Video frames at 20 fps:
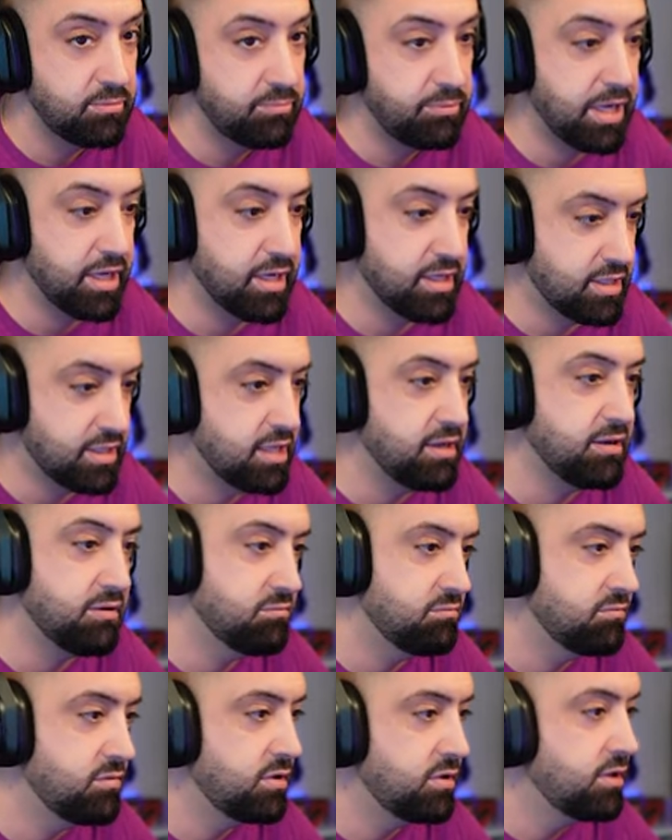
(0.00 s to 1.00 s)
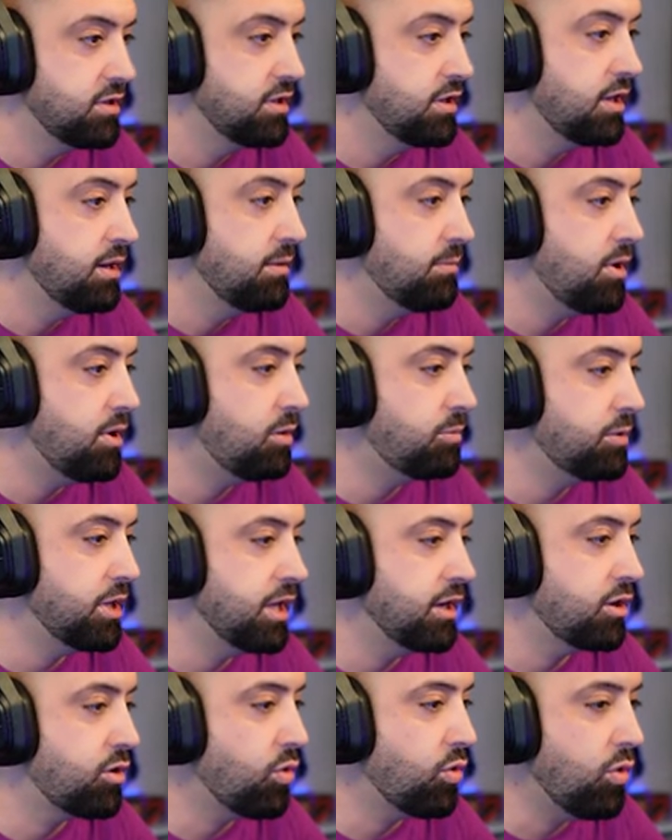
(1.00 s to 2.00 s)
Venga, sí. Vamos a
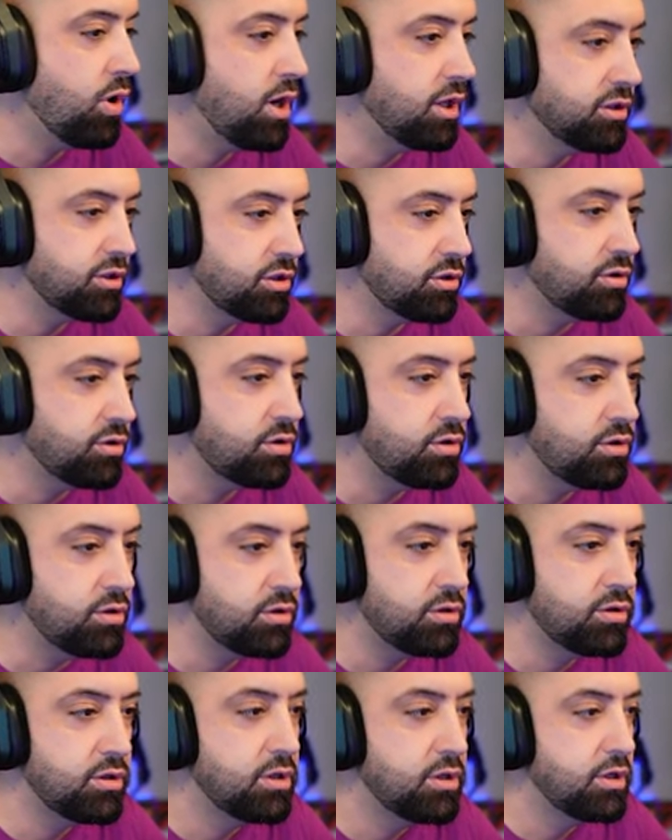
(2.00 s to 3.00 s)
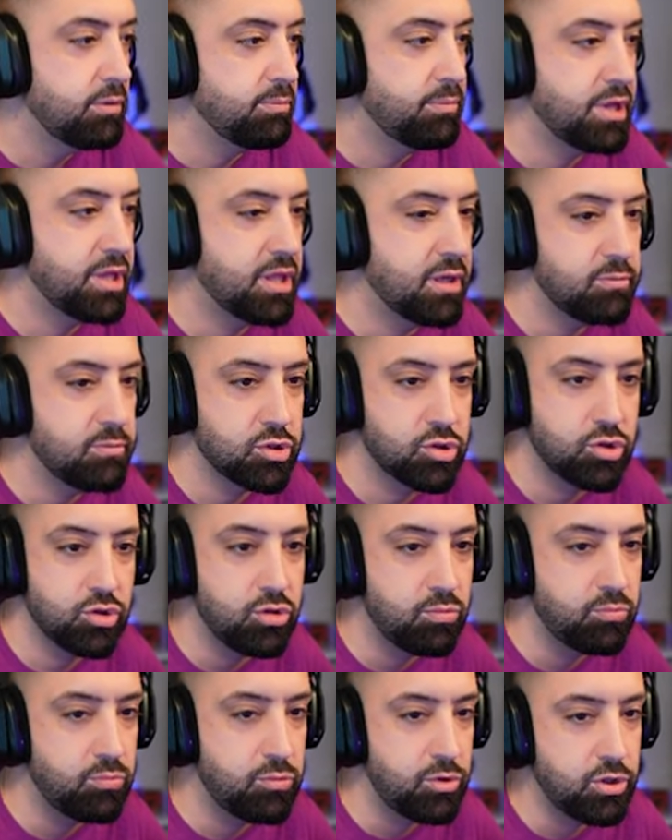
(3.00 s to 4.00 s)
poner 4. Empezamos
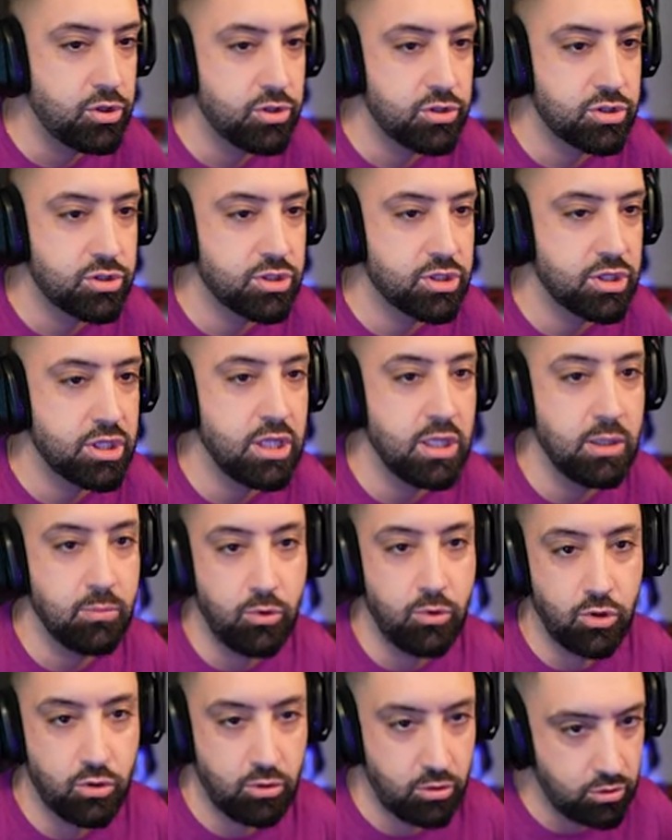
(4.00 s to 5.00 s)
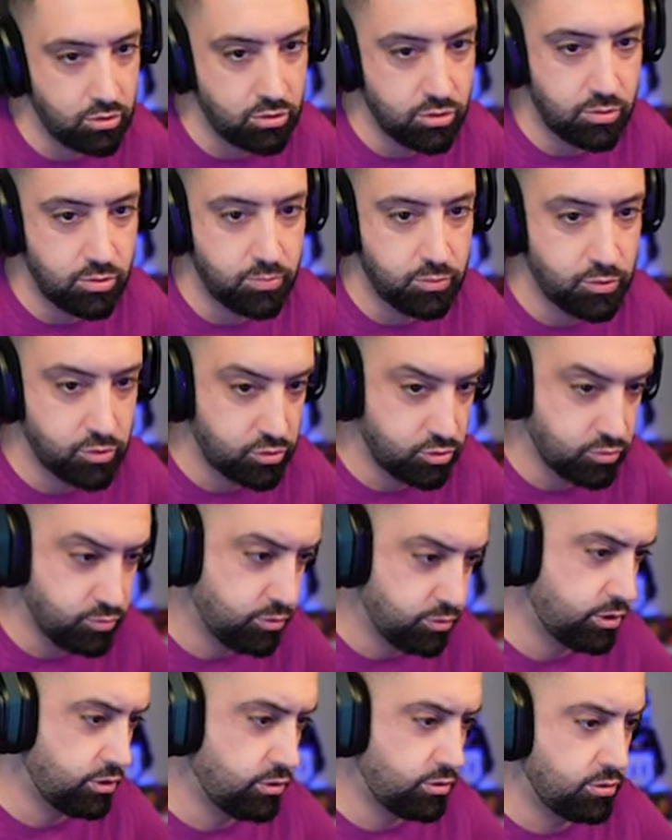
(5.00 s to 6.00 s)
con bots y modo loco, por
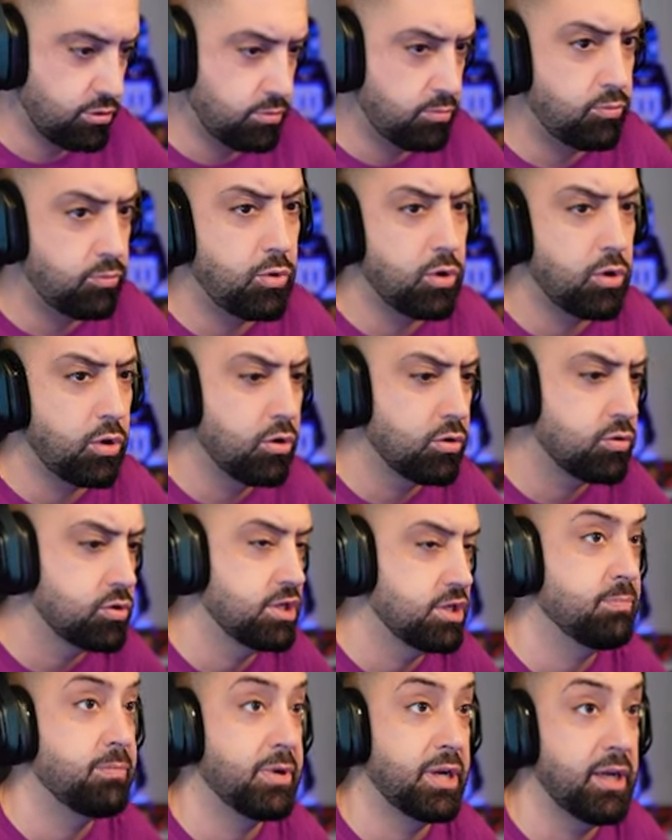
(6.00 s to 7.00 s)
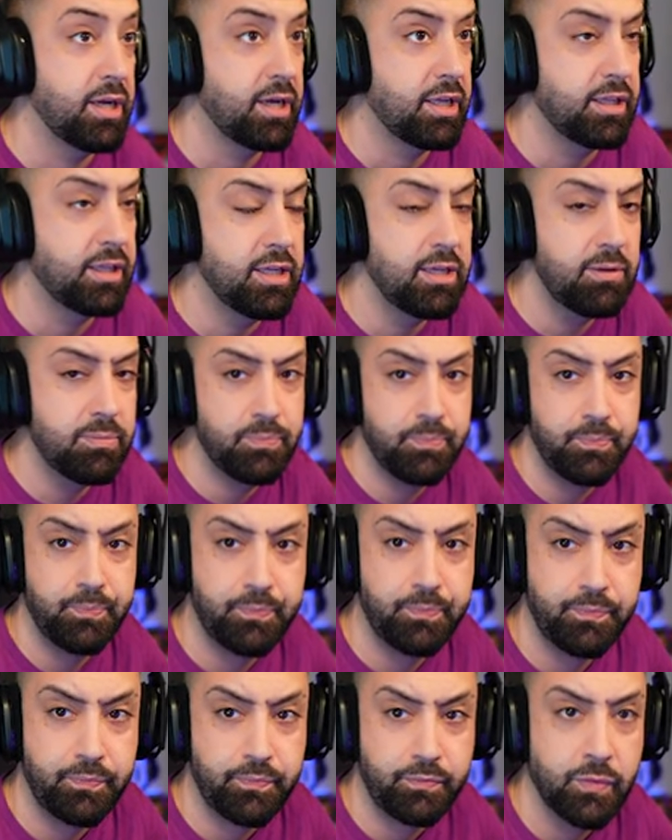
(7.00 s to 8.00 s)
supuesto. Modo loco siempre, ¿eh, gente?
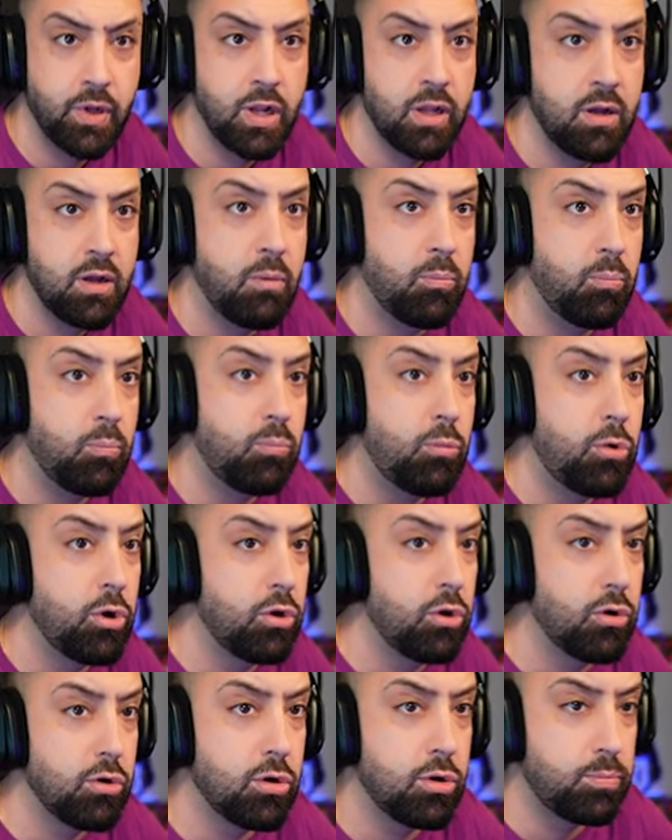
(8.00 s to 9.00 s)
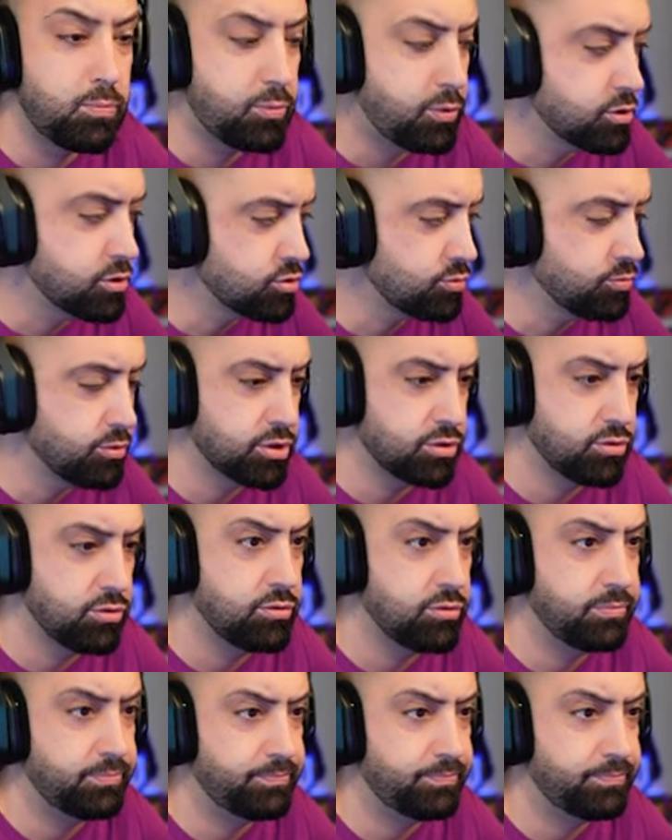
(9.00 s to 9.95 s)
Modo loco, por supuesto.